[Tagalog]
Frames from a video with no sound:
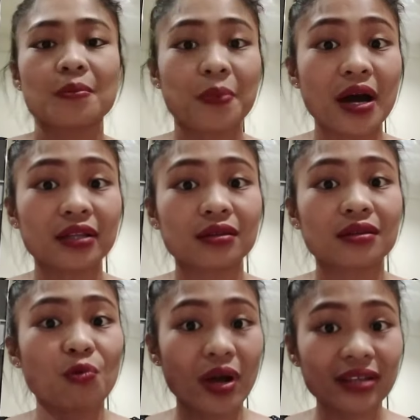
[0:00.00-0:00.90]
but
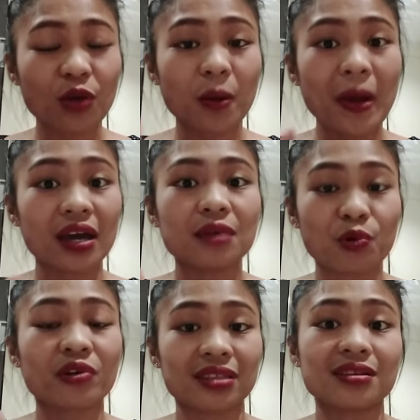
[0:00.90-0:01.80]
wag na tayong
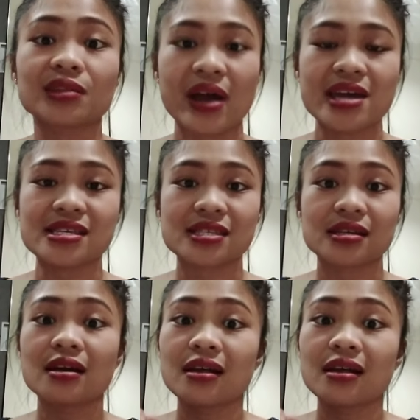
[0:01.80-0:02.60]
magpaka-hypocrite dito, guys.